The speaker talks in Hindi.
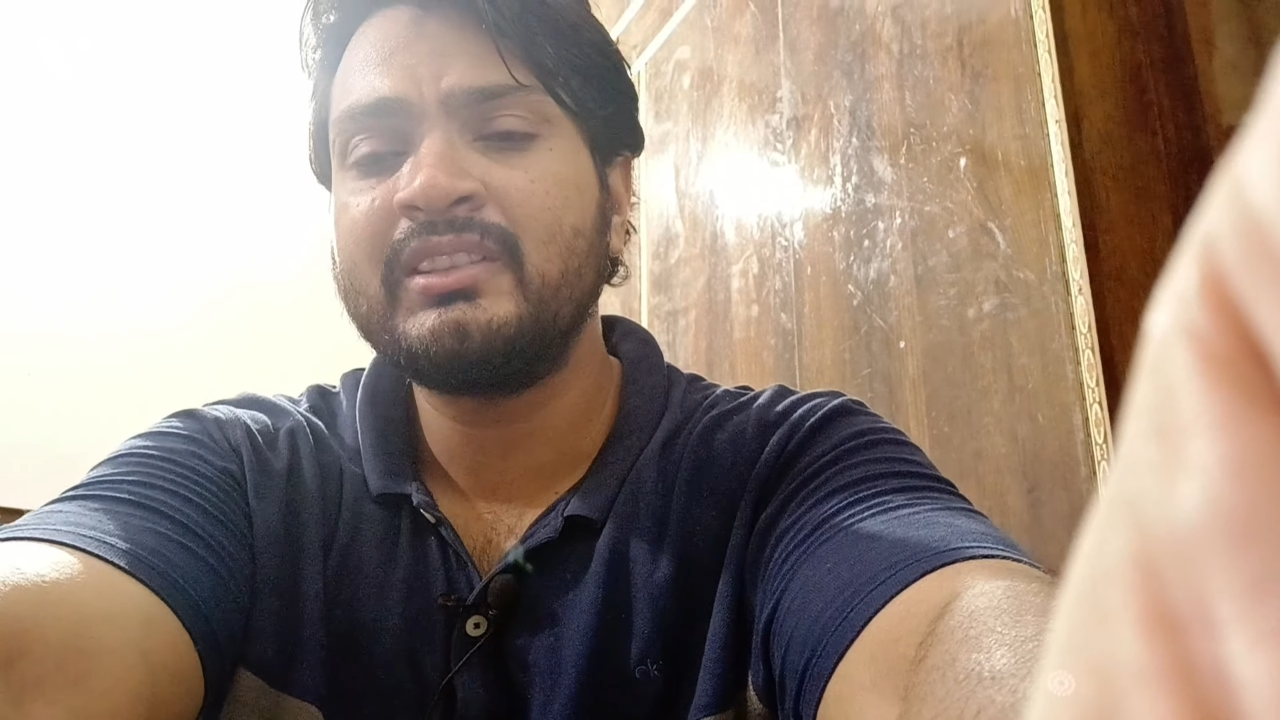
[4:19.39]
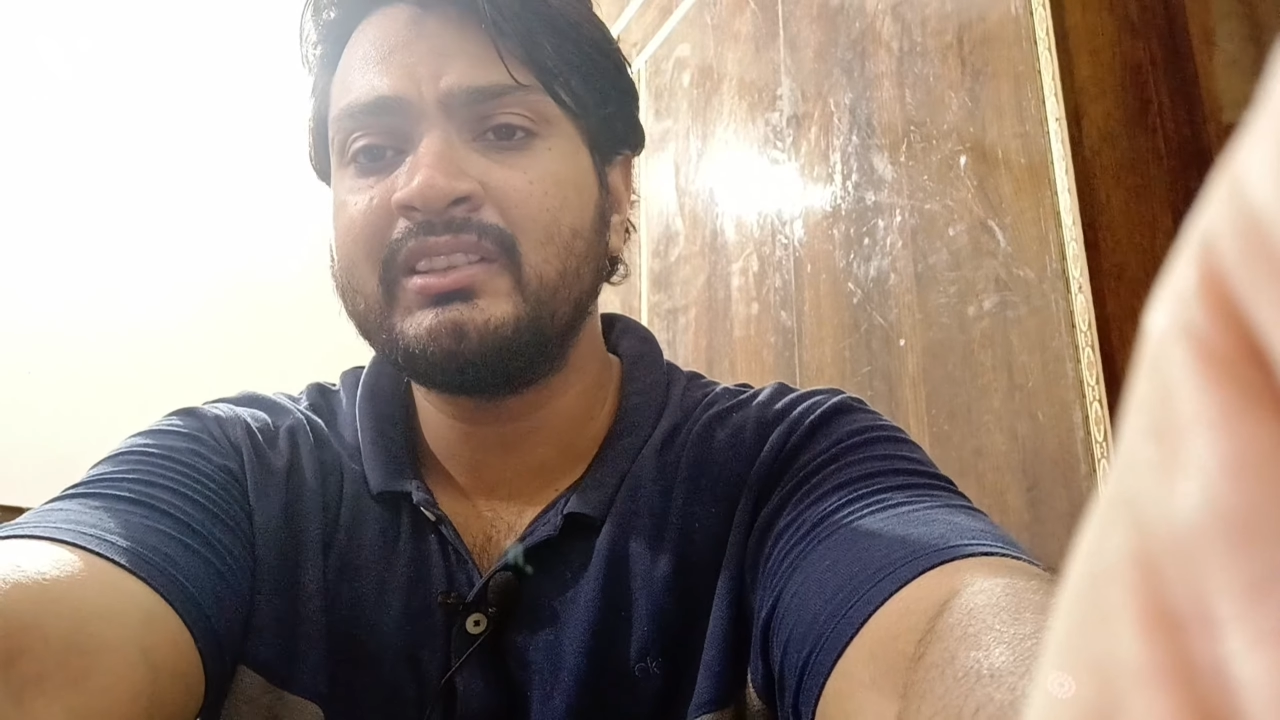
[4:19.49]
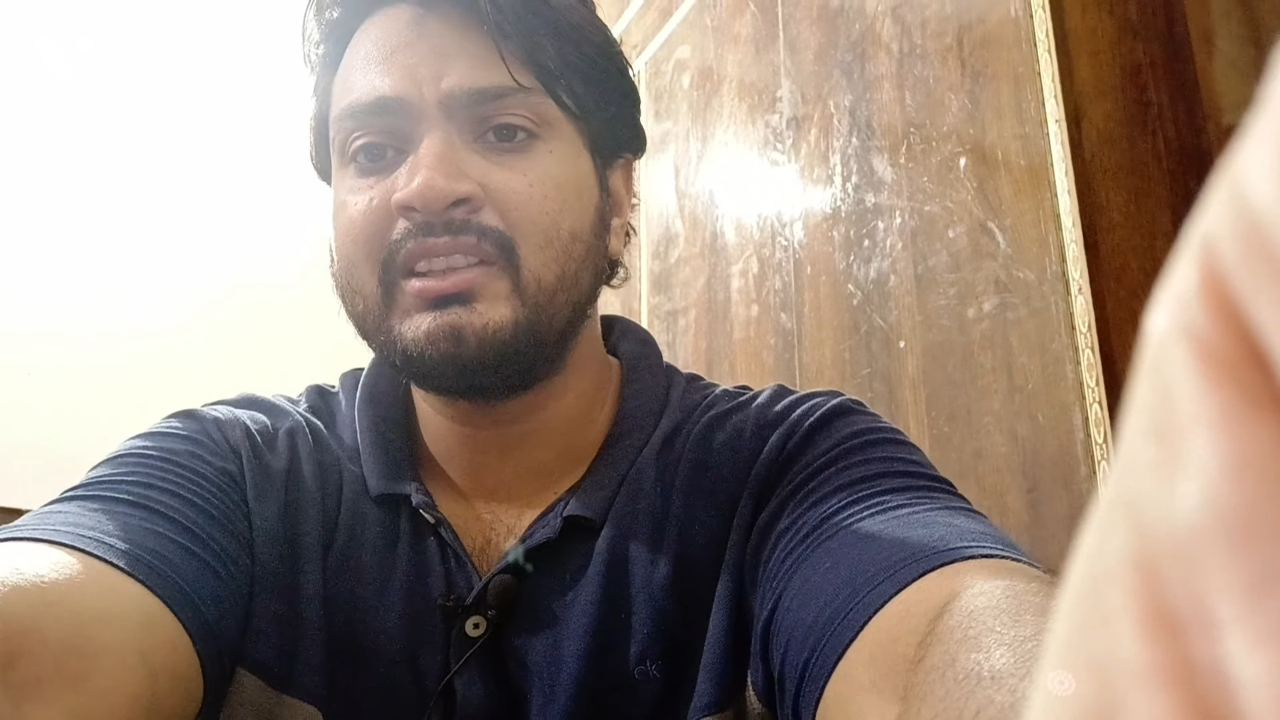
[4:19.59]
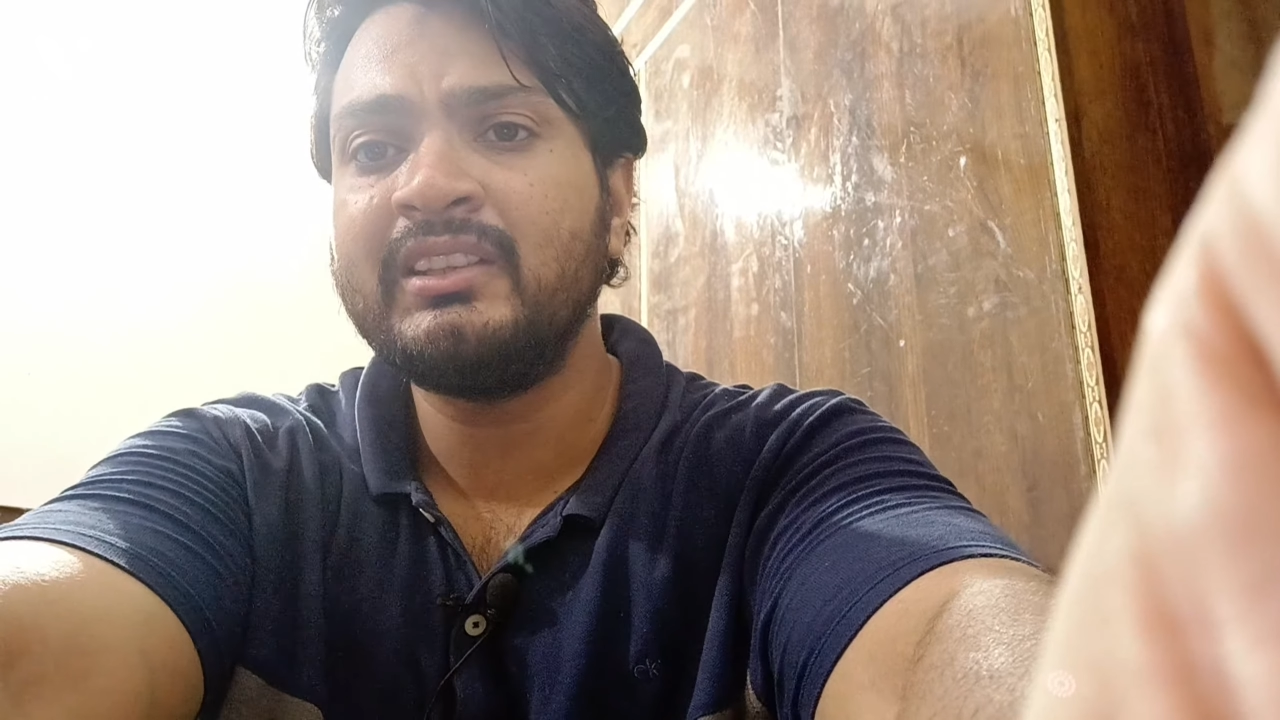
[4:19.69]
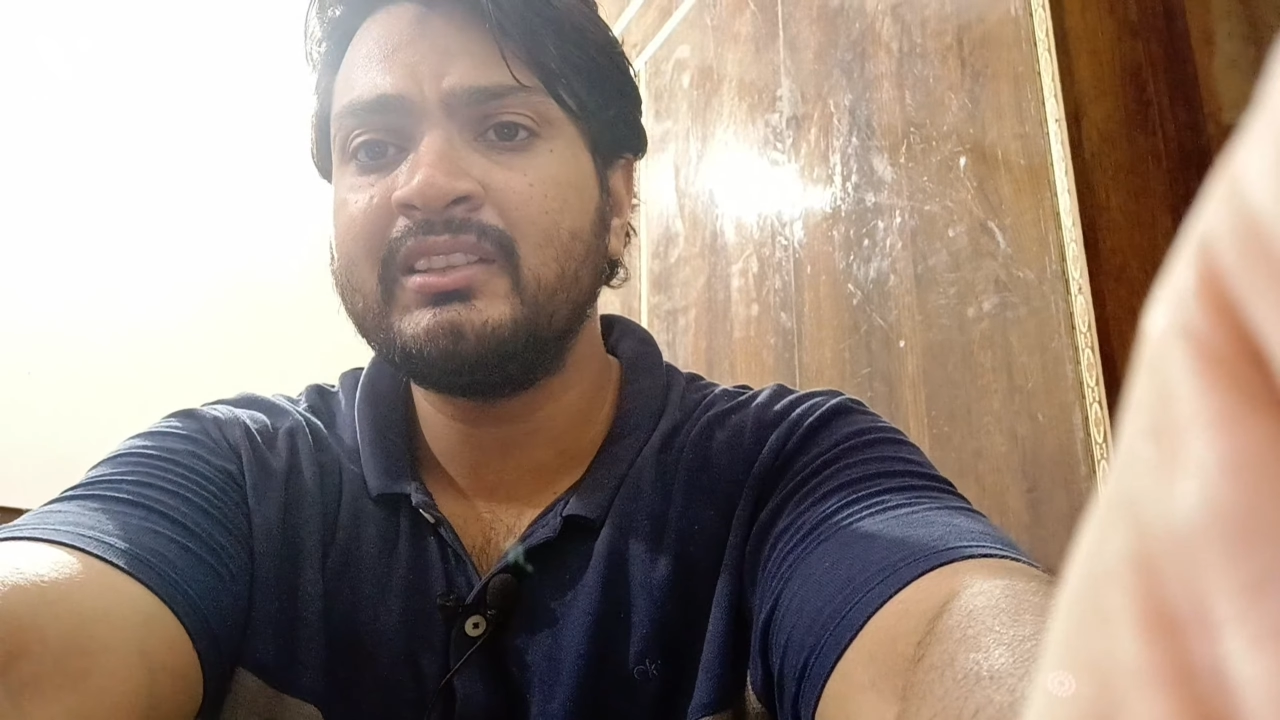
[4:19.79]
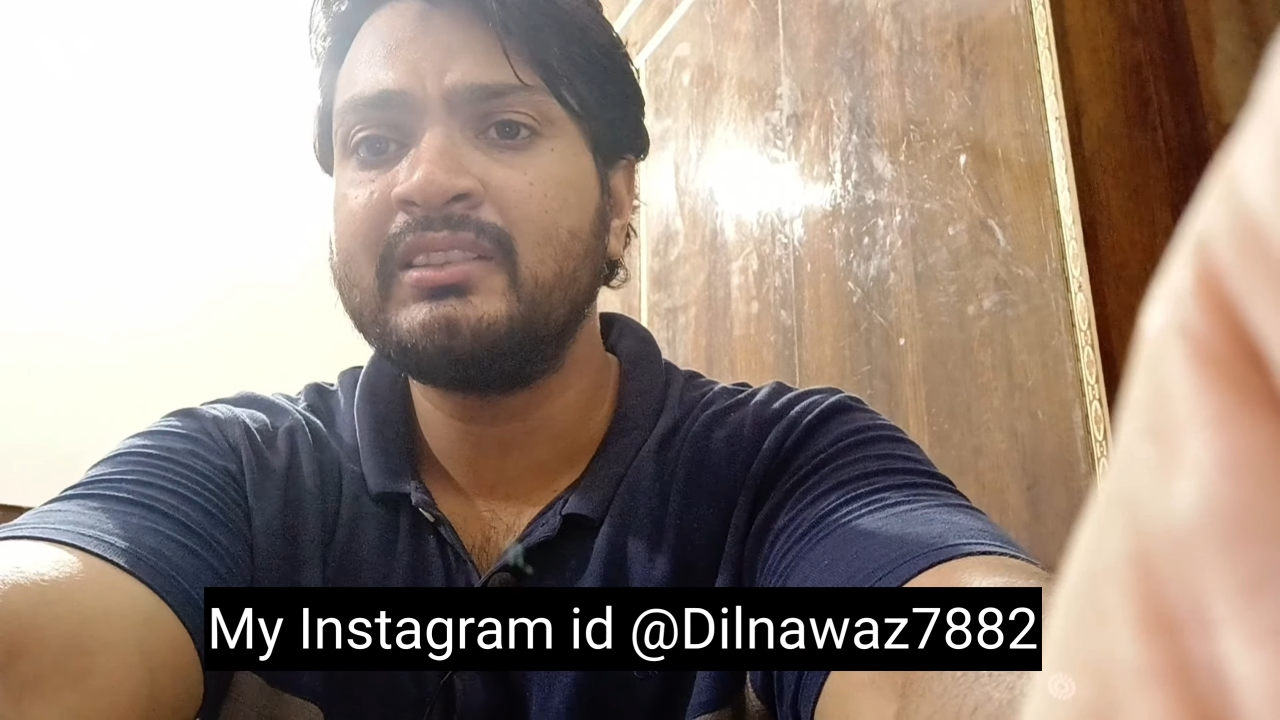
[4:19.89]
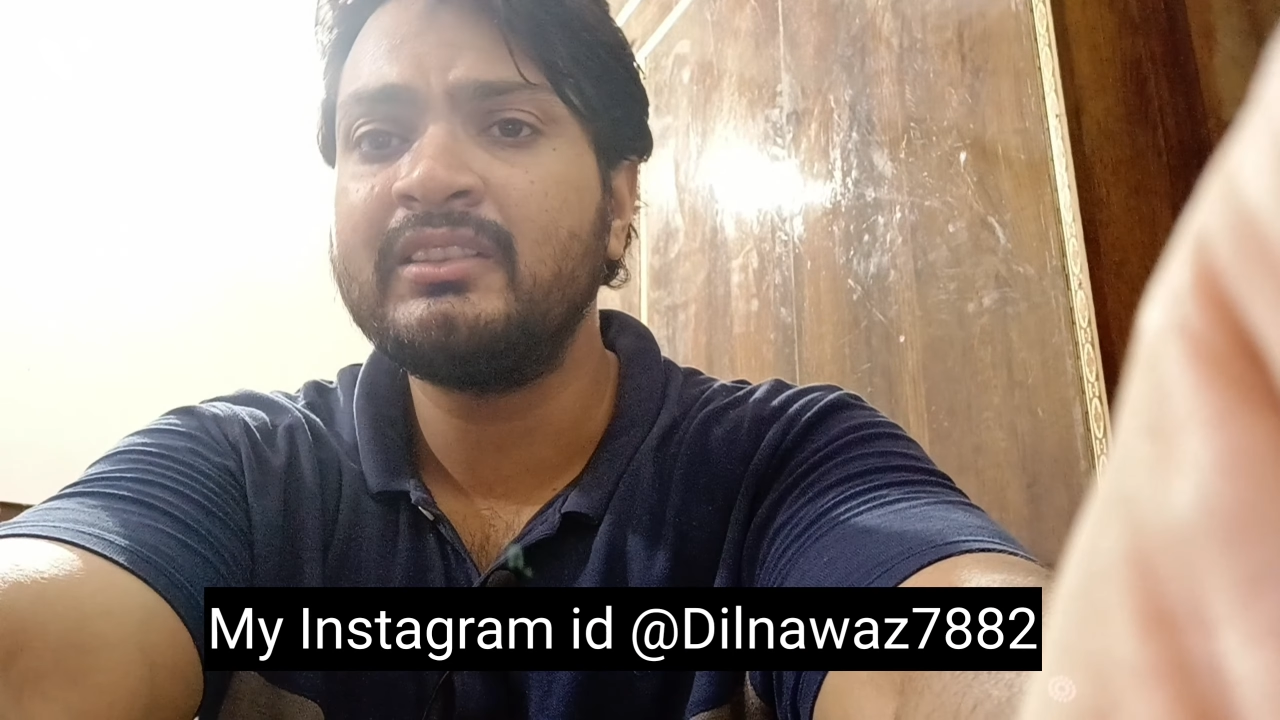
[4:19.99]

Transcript: सकते हैं